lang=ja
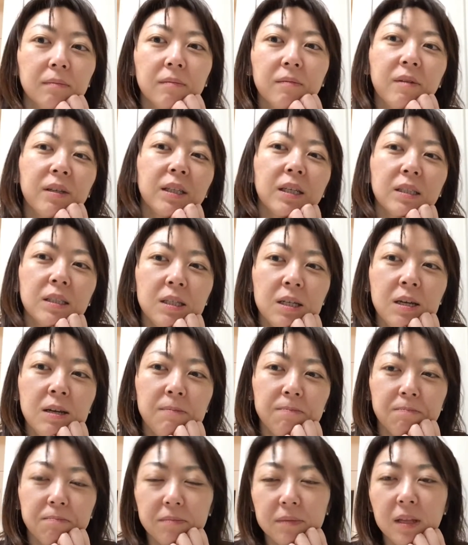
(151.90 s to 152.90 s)

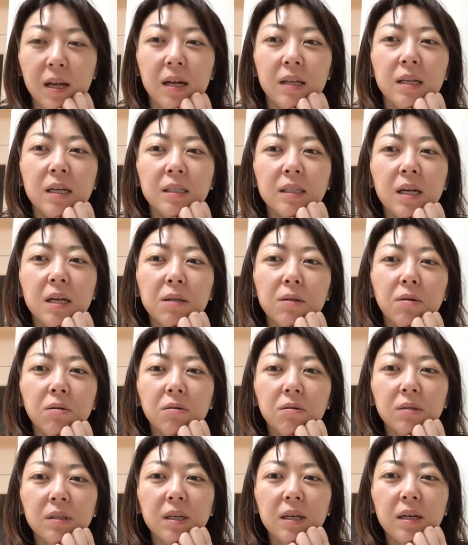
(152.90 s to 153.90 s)
私、旦那さんと
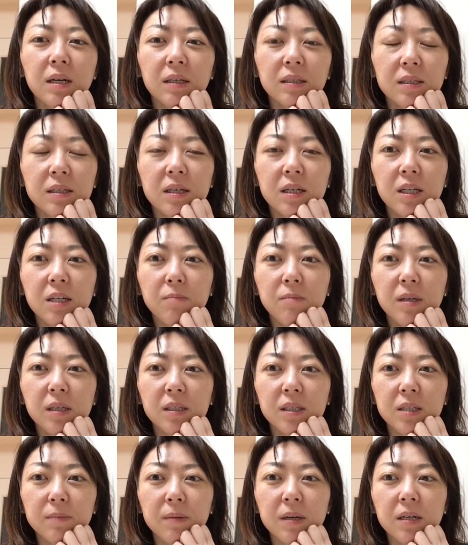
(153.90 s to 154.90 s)
の生活が今
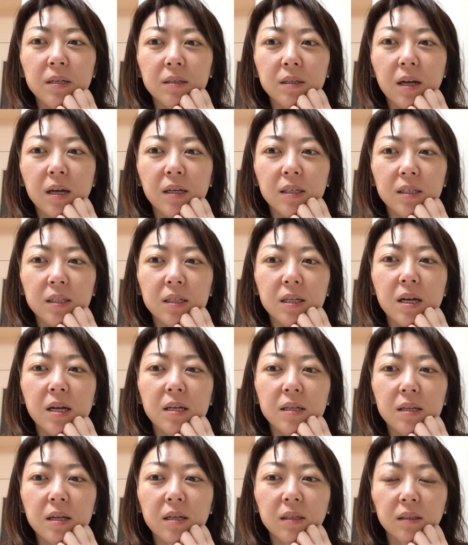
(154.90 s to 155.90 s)
一番大事
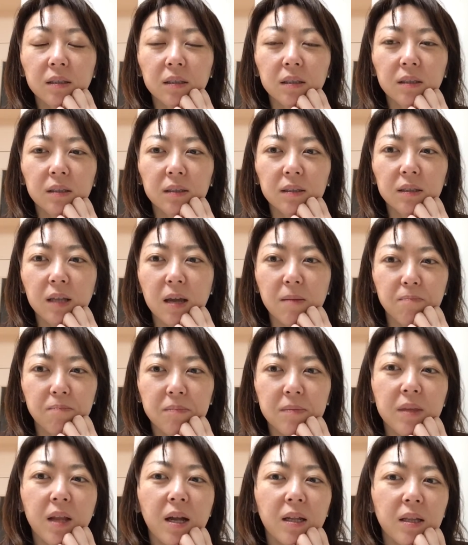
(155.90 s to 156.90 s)
なんですって。
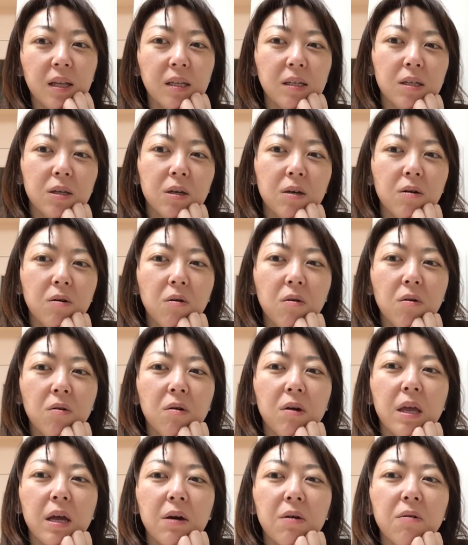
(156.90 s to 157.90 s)
だって新婚
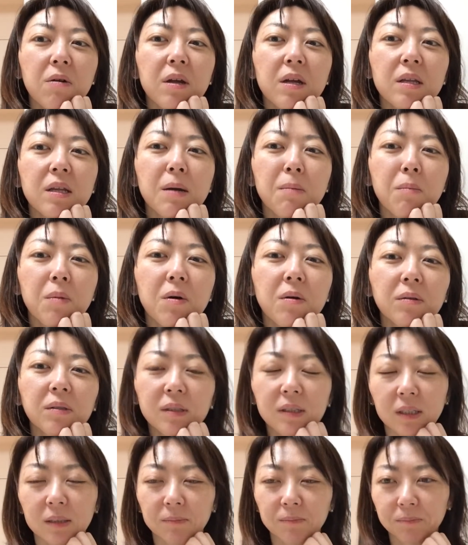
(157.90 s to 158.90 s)
ほやほやだもんっ
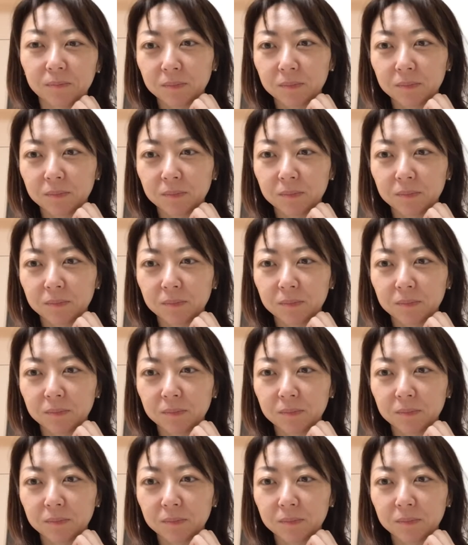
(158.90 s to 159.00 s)
て。